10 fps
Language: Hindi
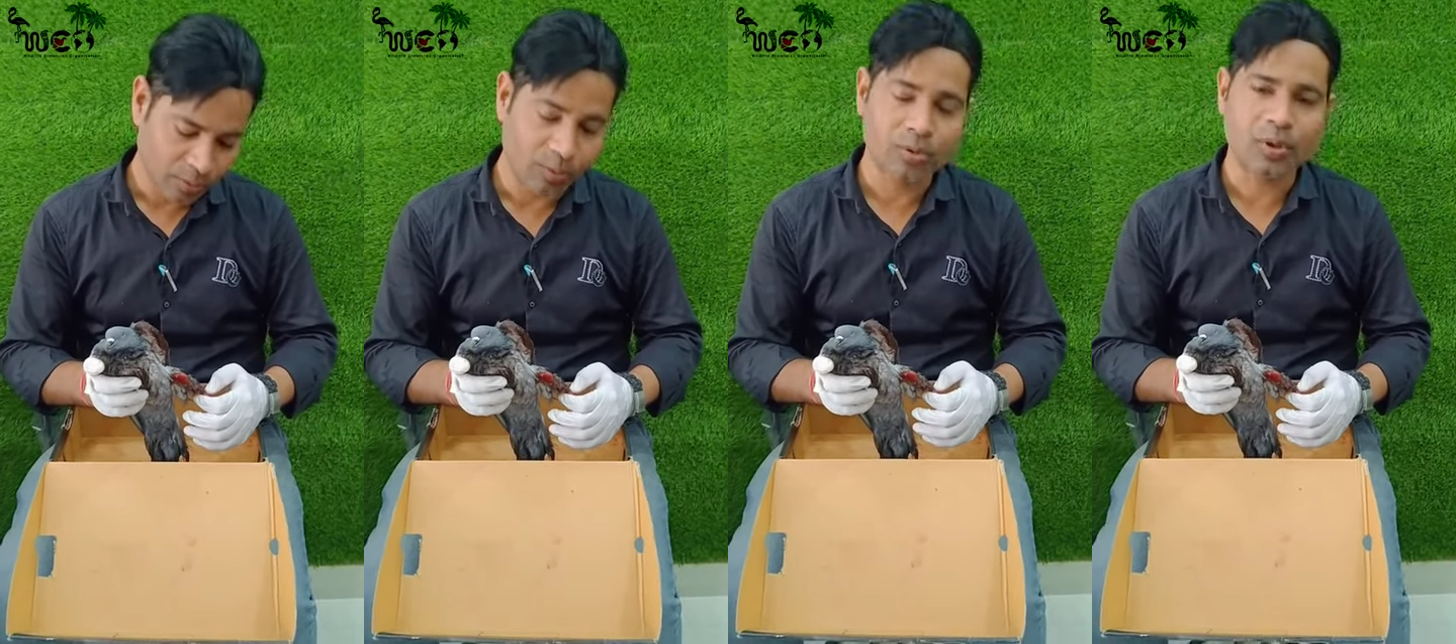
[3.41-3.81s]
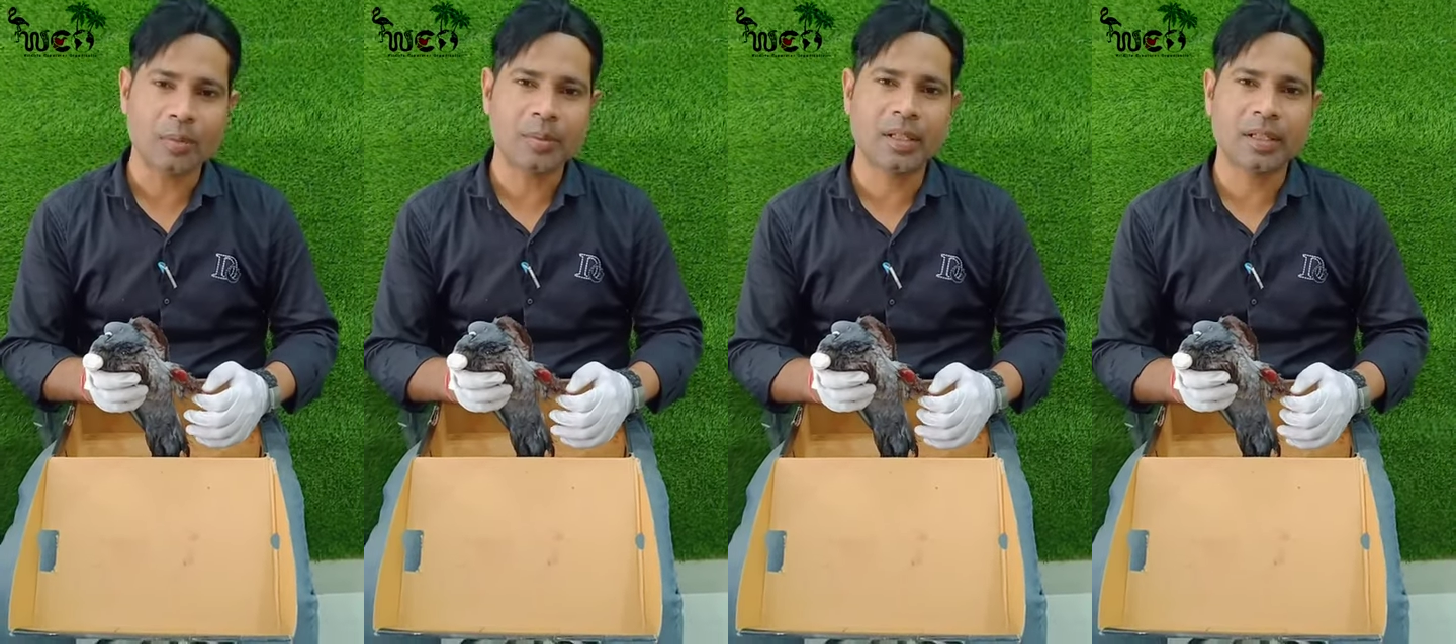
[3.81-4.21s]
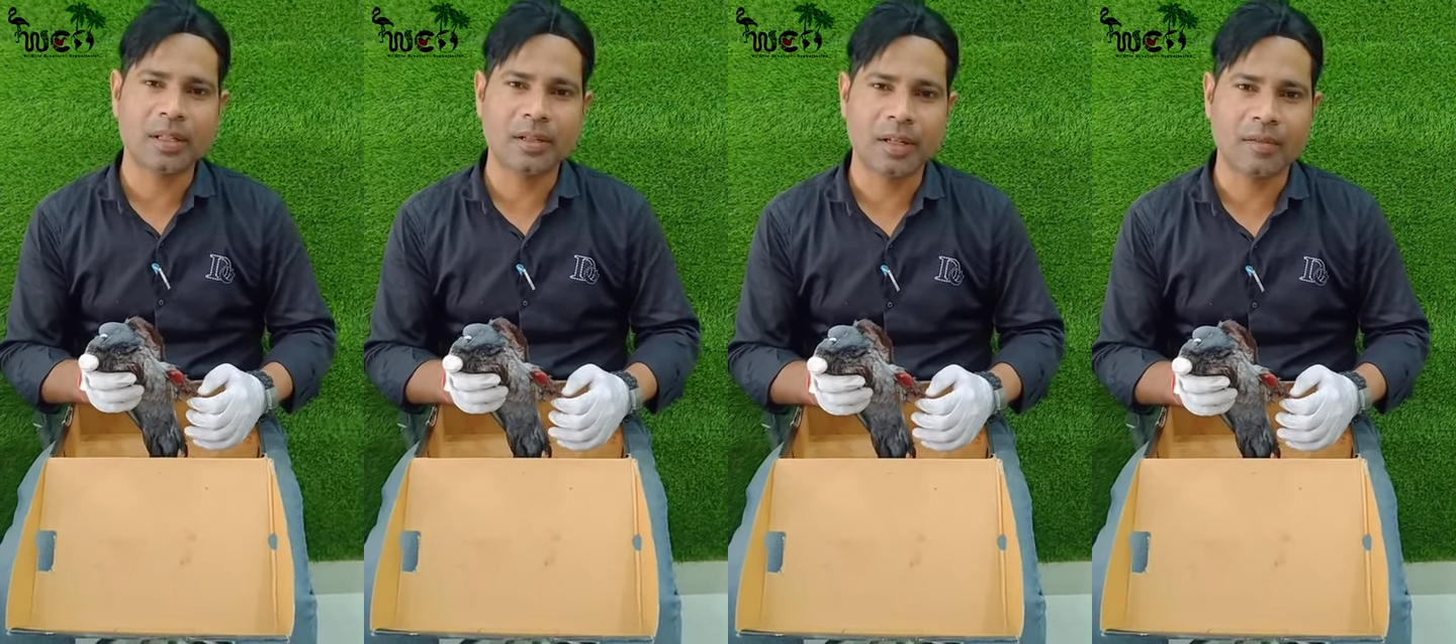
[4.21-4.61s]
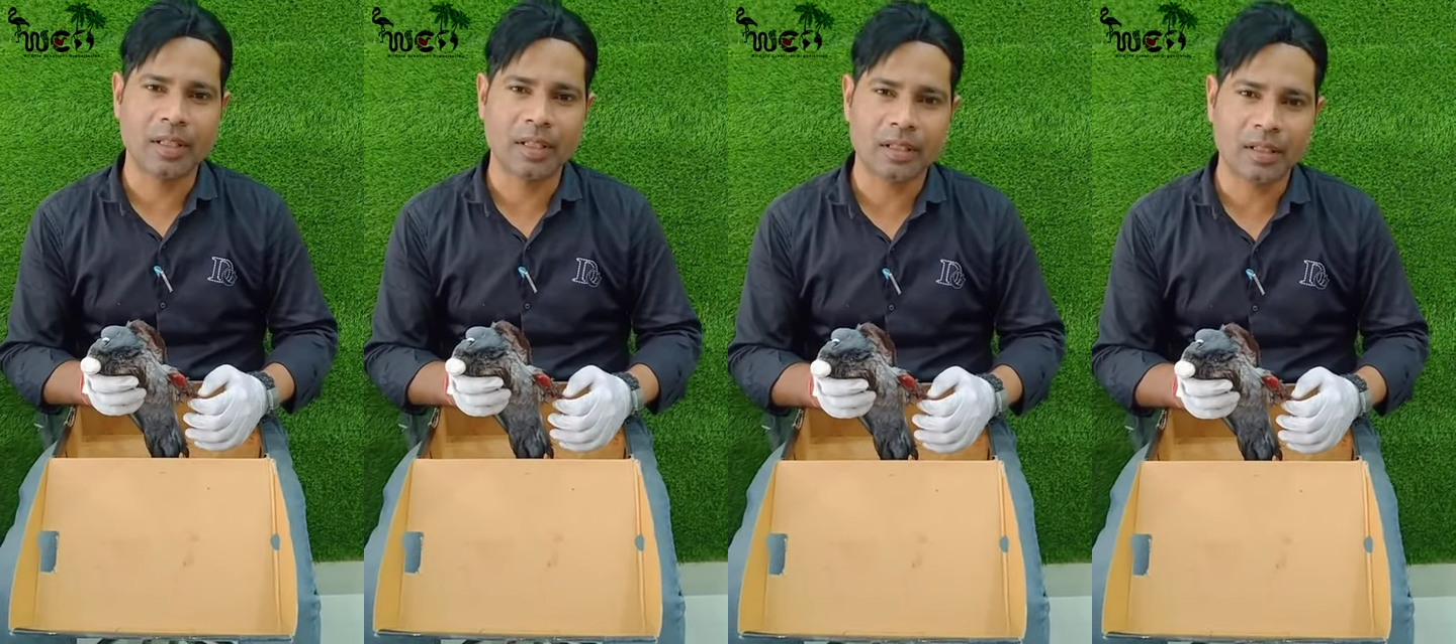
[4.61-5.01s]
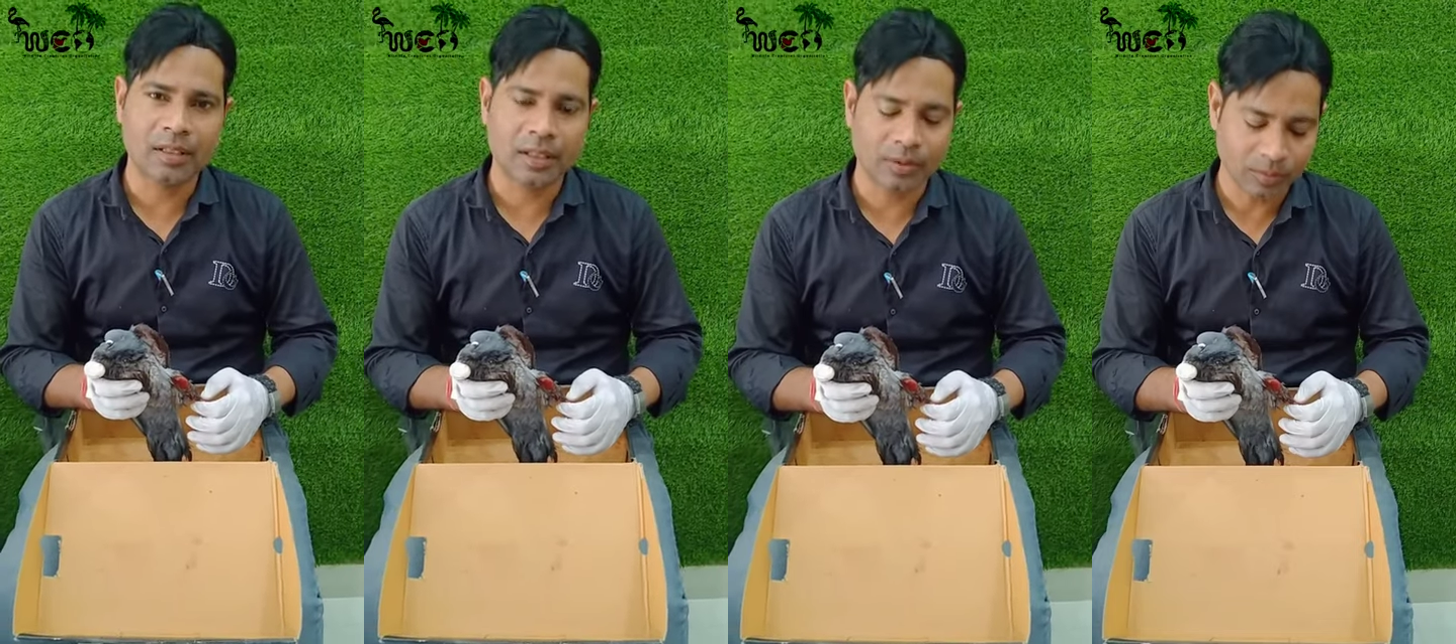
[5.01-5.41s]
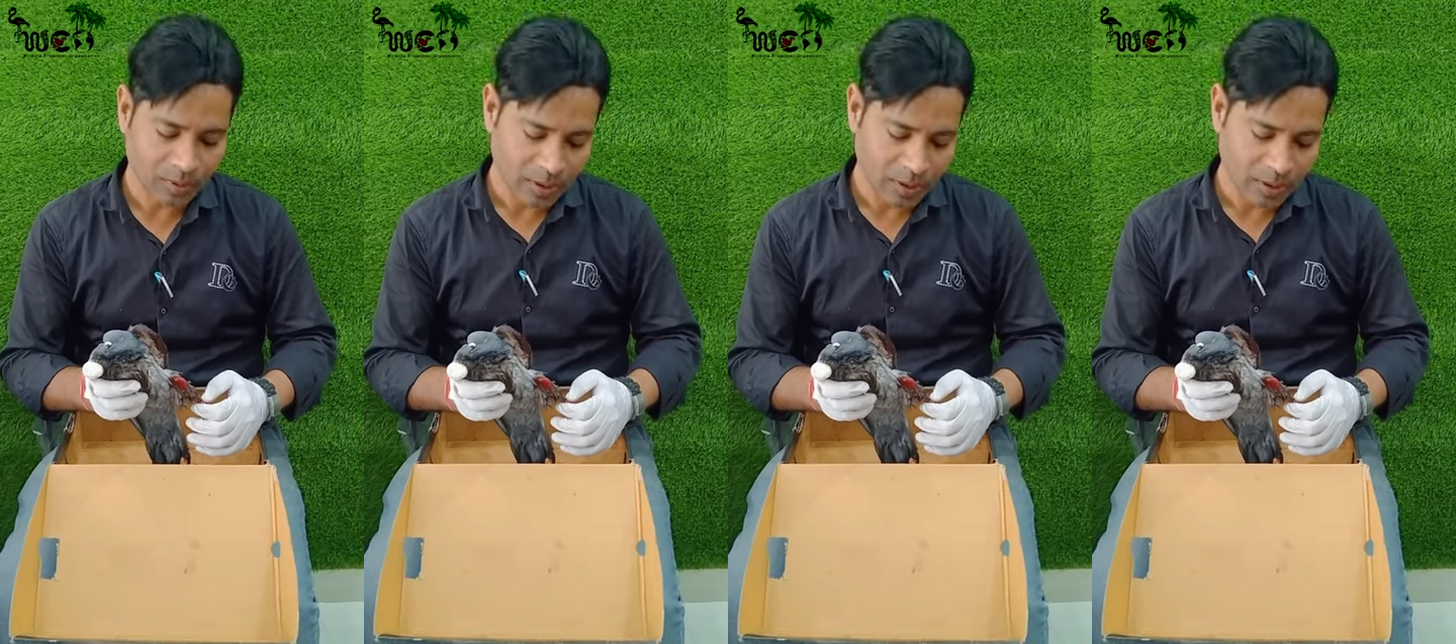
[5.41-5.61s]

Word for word: दोस्तों आपसे एक निवेदन करना चाहता हूँ